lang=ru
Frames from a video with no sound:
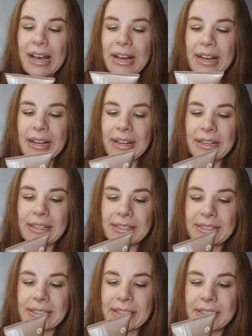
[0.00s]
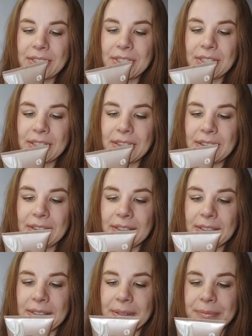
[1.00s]
А, значит,
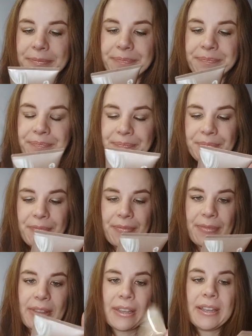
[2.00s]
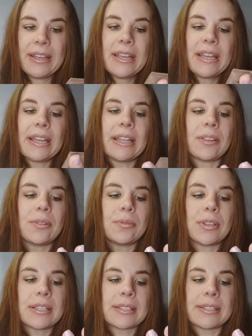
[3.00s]
а, это у
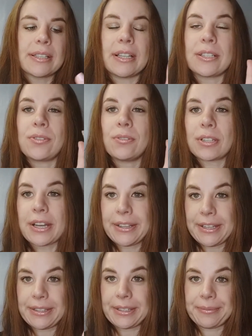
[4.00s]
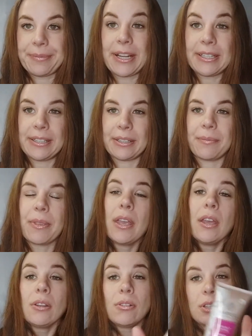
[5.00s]
нас лосьон хайлайтер для тела.
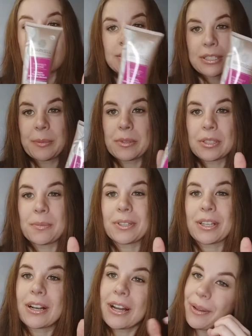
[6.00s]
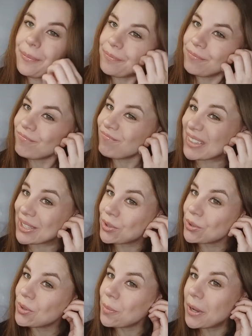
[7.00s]
Ну, это, само собой, такая
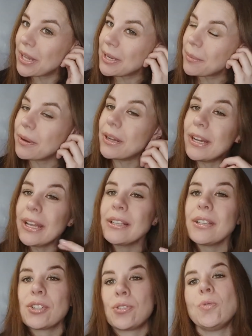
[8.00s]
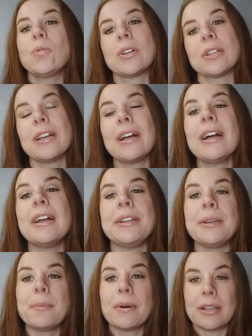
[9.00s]
сугубо либо летняя штука, да,
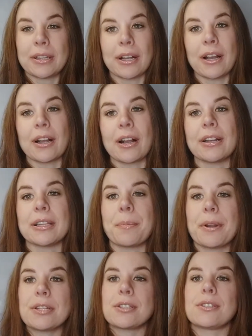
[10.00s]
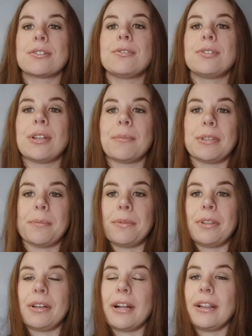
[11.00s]
либо такая какая-то праздничная, то есть там типа
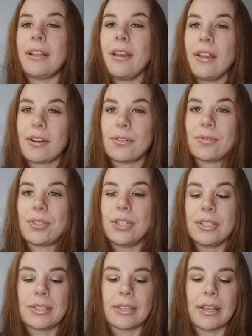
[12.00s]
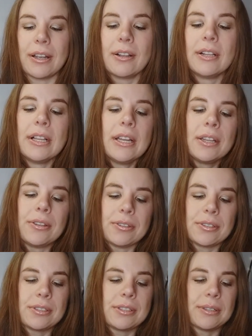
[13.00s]
декольте, ключицы, да, то
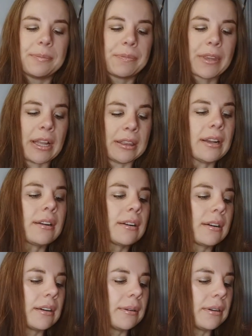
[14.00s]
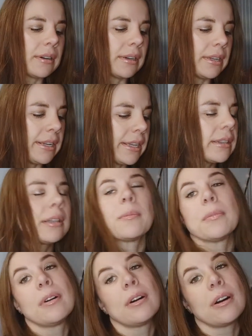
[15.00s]
есть, эм, а так э, э,
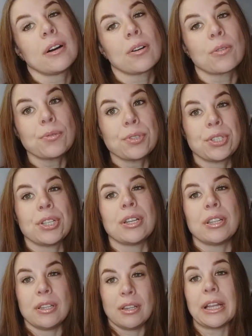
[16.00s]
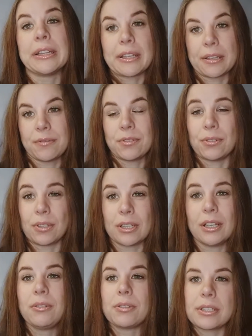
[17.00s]
летом э, круче на ноги все таки
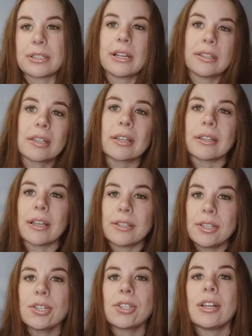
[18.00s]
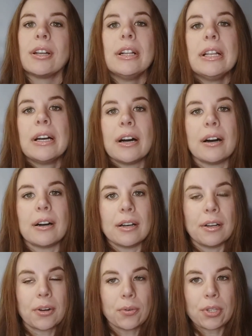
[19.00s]
да, то есть если открытая одежда,
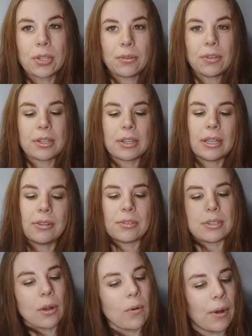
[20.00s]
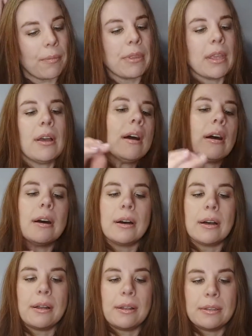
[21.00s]
а руки, ноги, да, то есть такое,
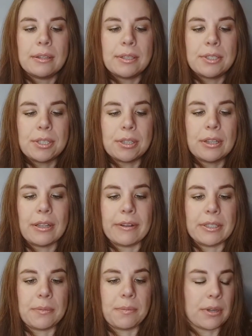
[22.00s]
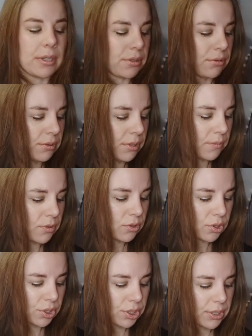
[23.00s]
а, значит, давайте покажу
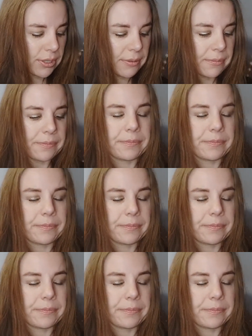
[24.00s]
немножечко.